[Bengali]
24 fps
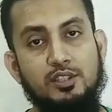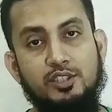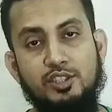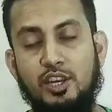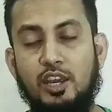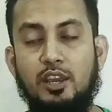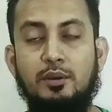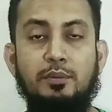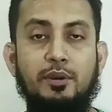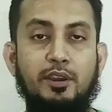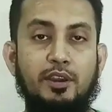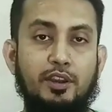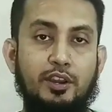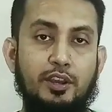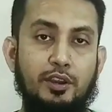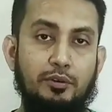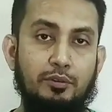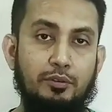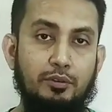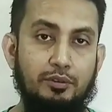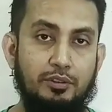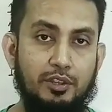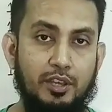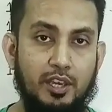সেই
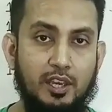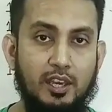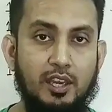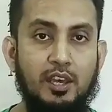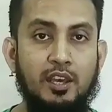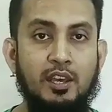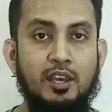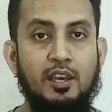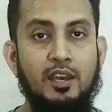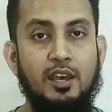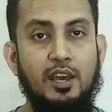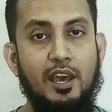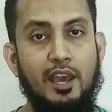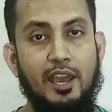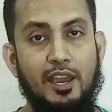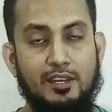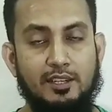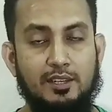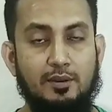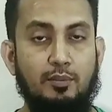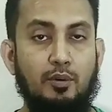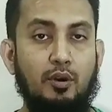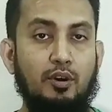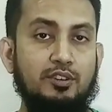বিক্রিয়াগুলো থেকে
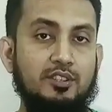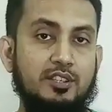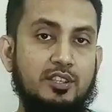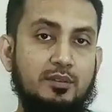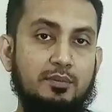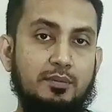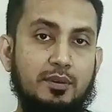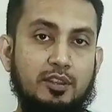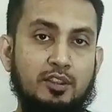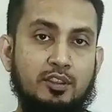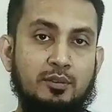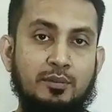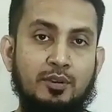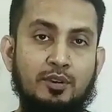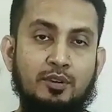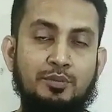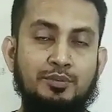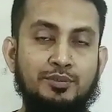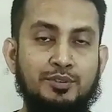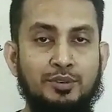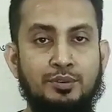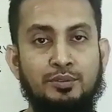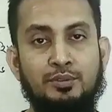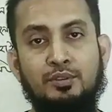একটা বক্সের মাধ্যমে
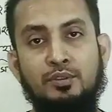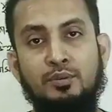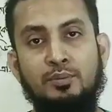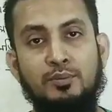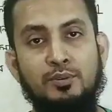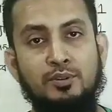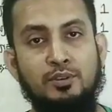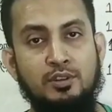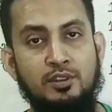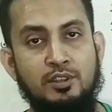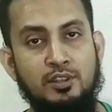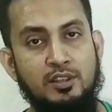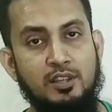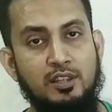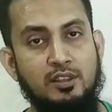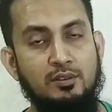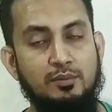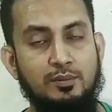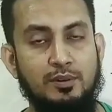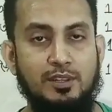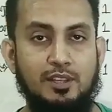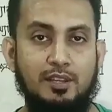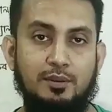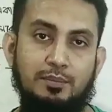খুব সুন্দর পদ্ধতিতে
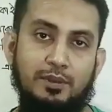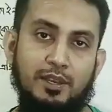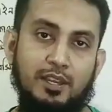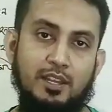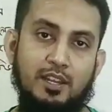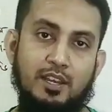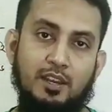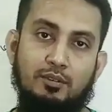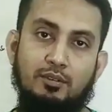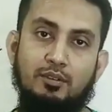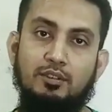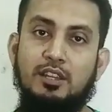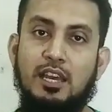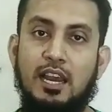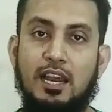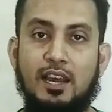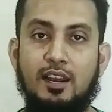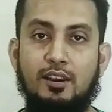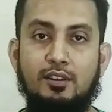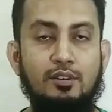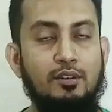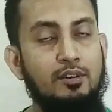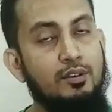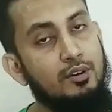তোমাদের বিক্রিয়াগুলো
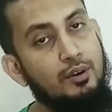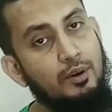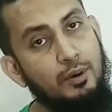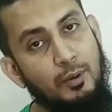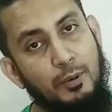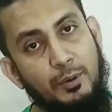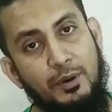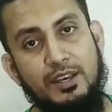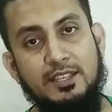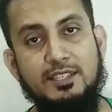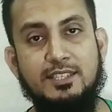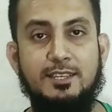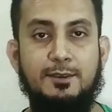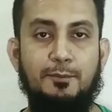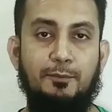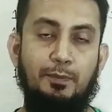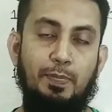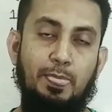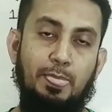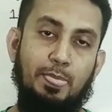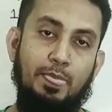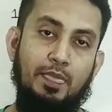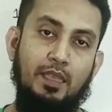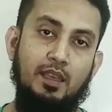দেখানো হয়েছে
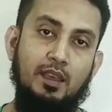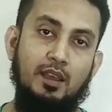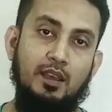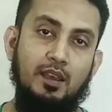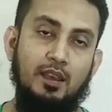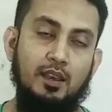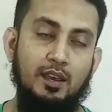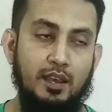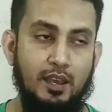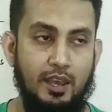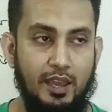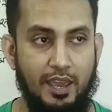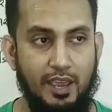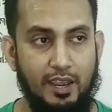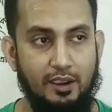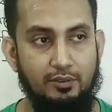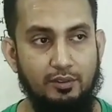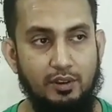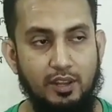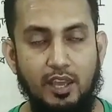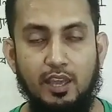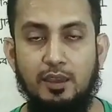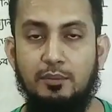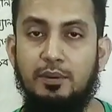
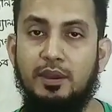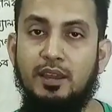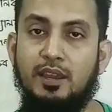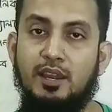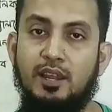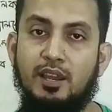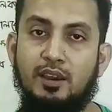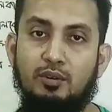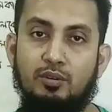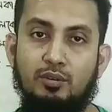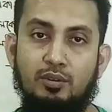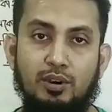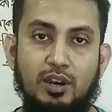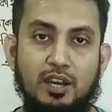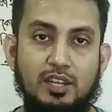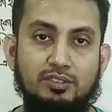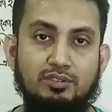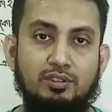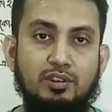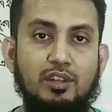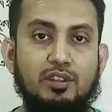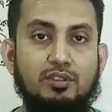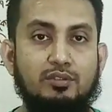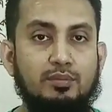এখন এই বিক্রিয়াগুলো
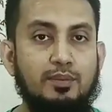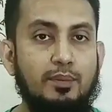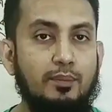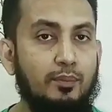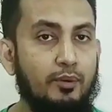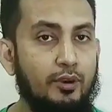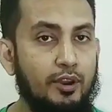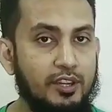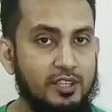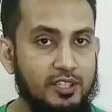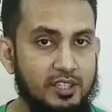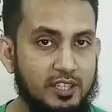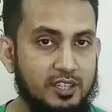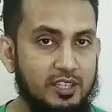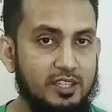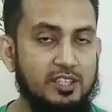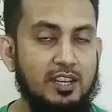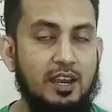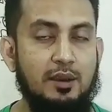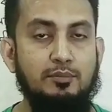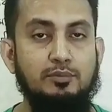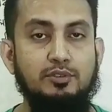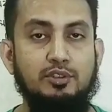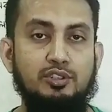আসলে তুমি বইয়ের সাথে
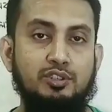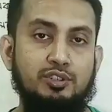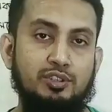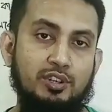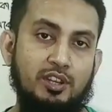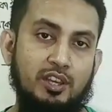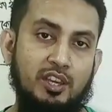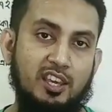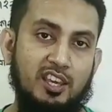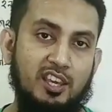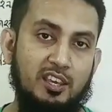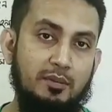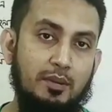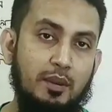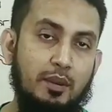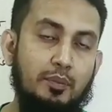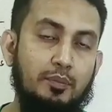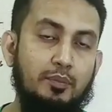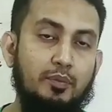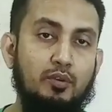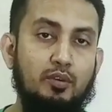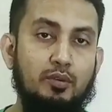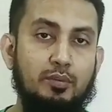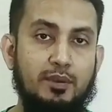সামঞ্জস্য রেখে কীভাবে
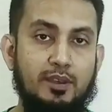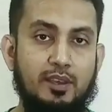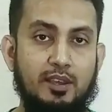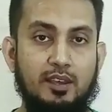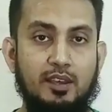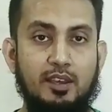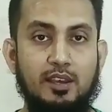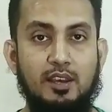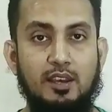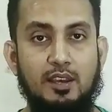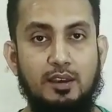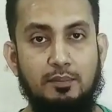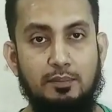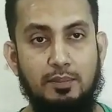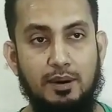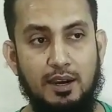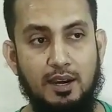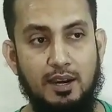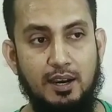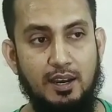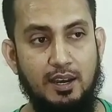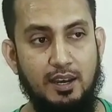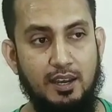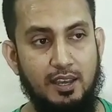পড়বে বা
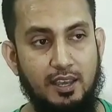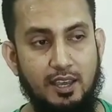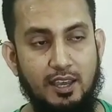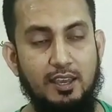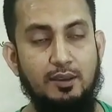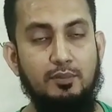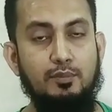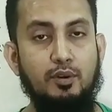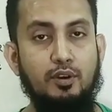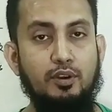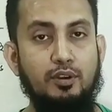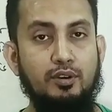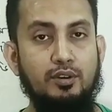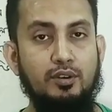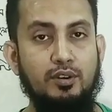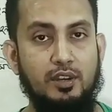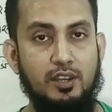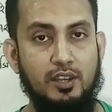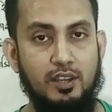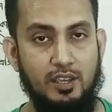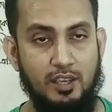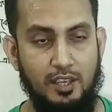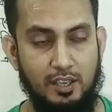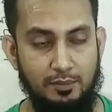এই বই
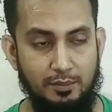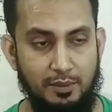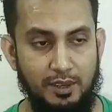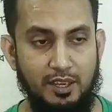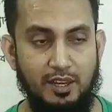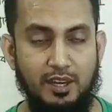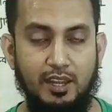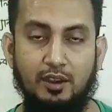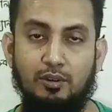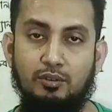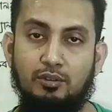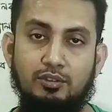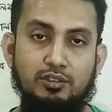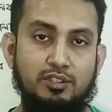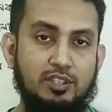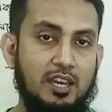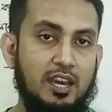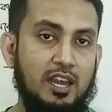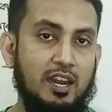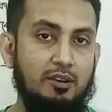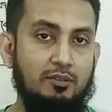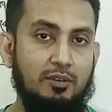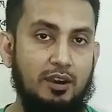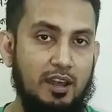এই বিক্রিয়াগুলো
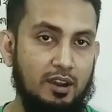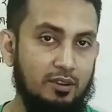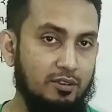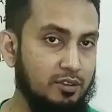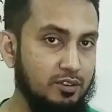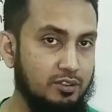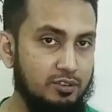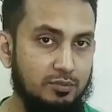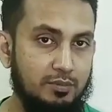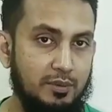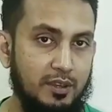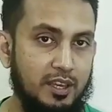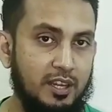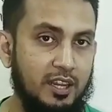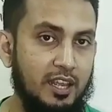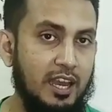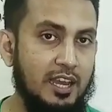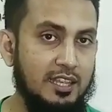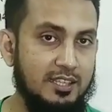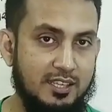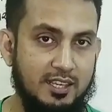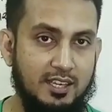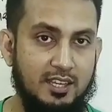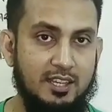ছাড়াও আরও কিছু বিক্রিয়া
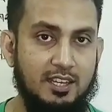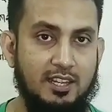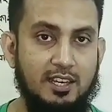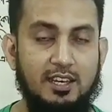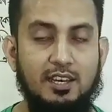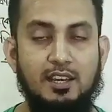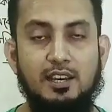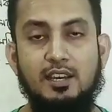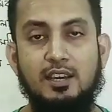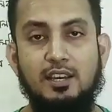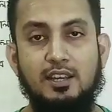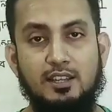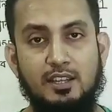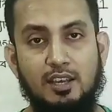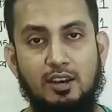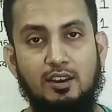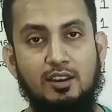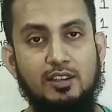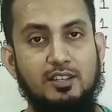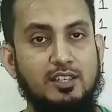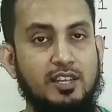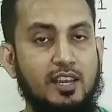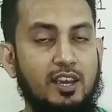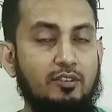আছে কি না
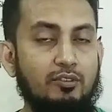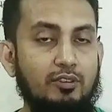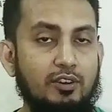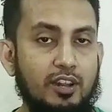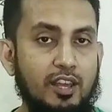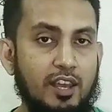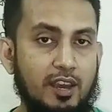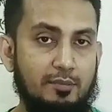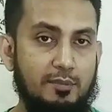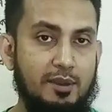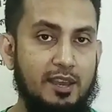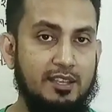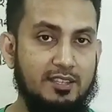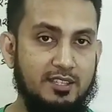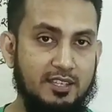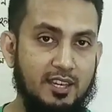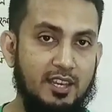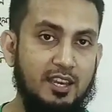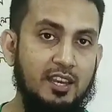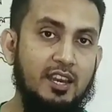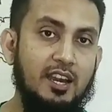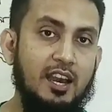তাহলে সেগুলো নিয়ে আমি আজকে